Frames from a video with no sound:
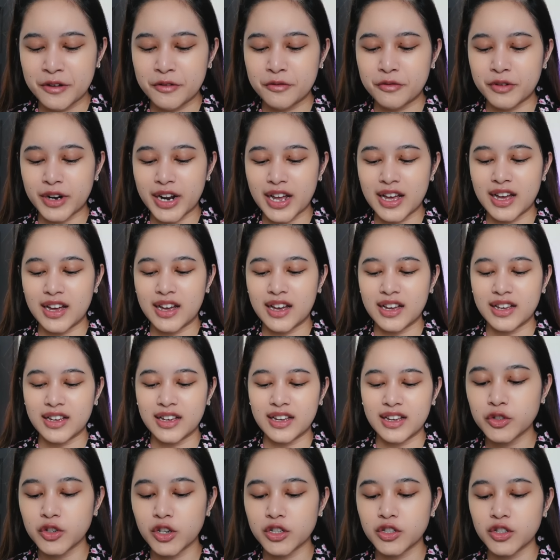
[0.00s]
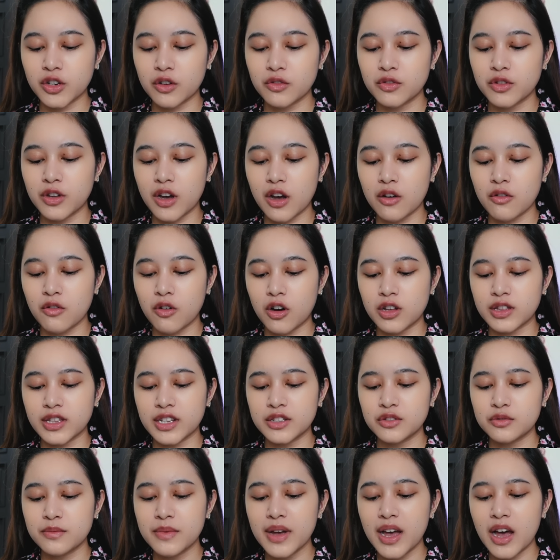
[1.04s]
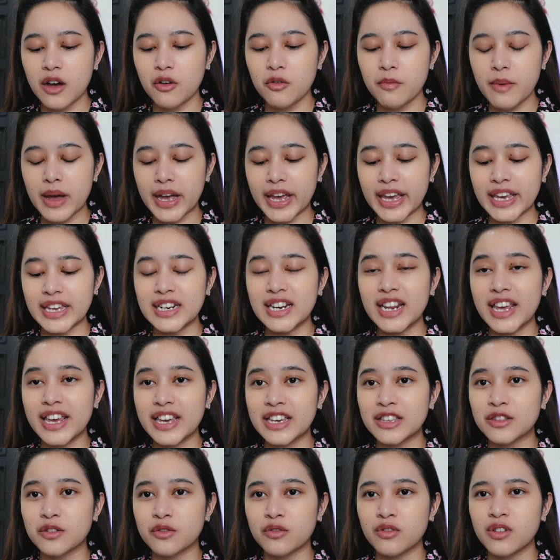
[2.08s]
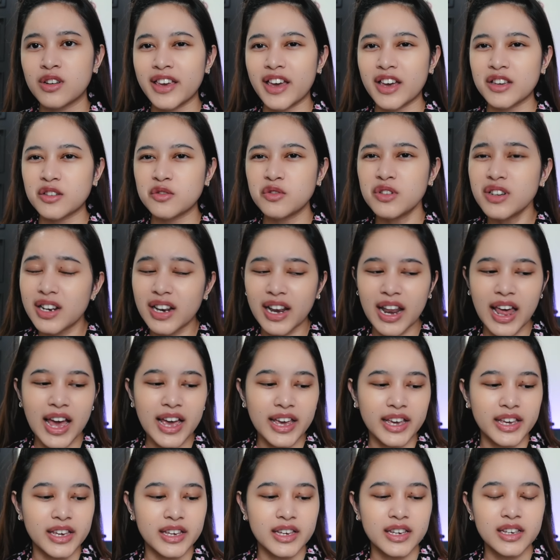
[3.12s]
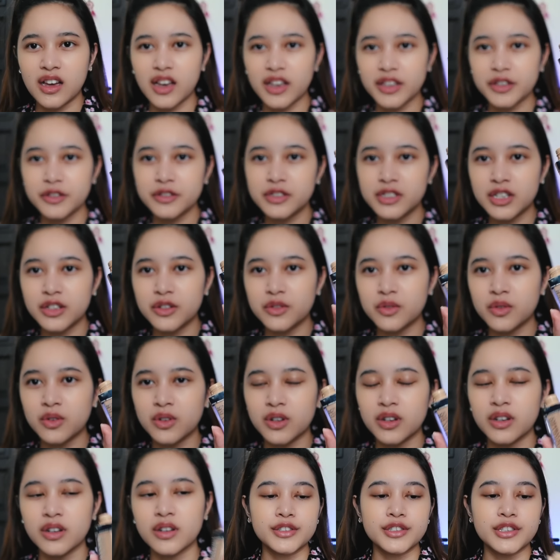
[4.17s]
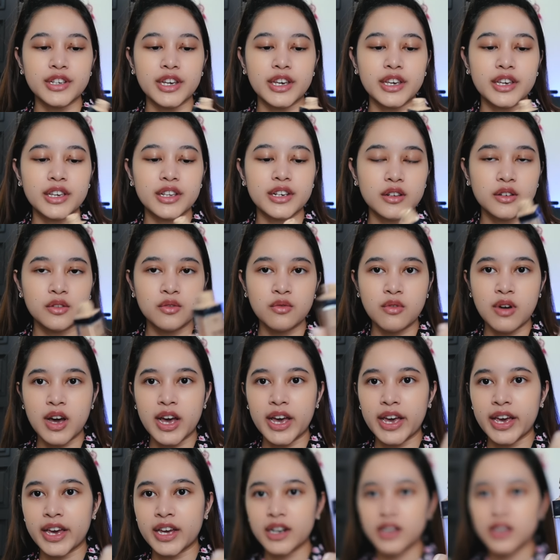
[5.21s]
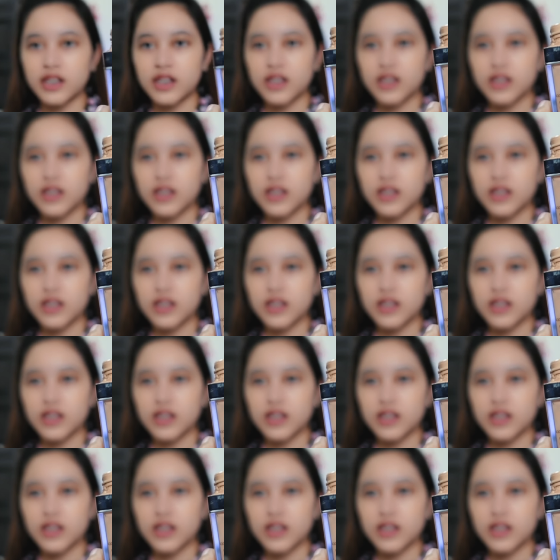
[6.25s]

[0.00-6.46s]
kurang cocok untuk aku konten, cuma aku pakai ini gitu. Kayak aku lie. Ya, I use Dior shade 2N.